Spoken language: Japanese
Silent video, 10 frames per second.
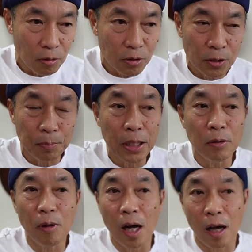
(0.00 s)

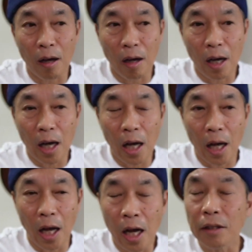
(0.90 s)
スピードが
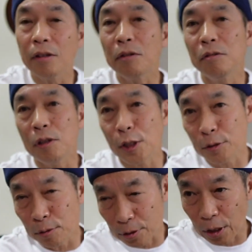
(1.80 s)
上がってくる気が
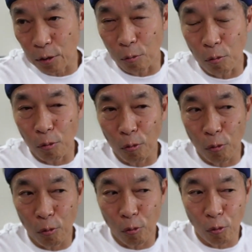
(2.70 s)
するんですけど、
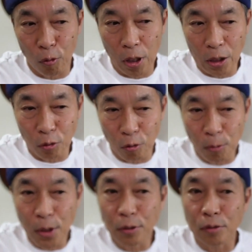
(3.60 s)

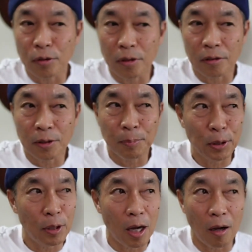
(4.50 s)
覚える
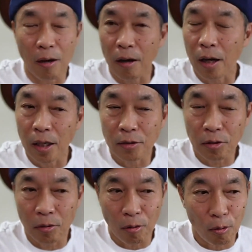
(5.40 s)
スピードが
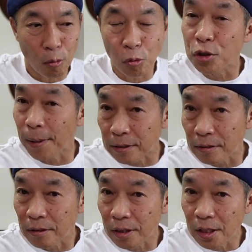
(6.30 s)
落ちま
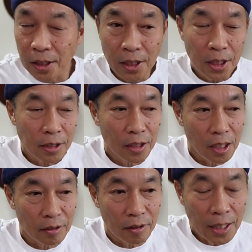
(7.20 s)
す。
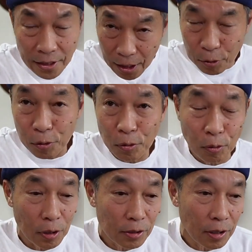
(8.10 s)
でなぜかという
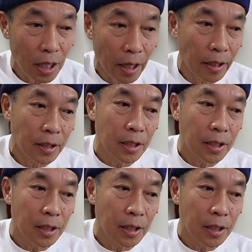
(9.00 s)
とですね、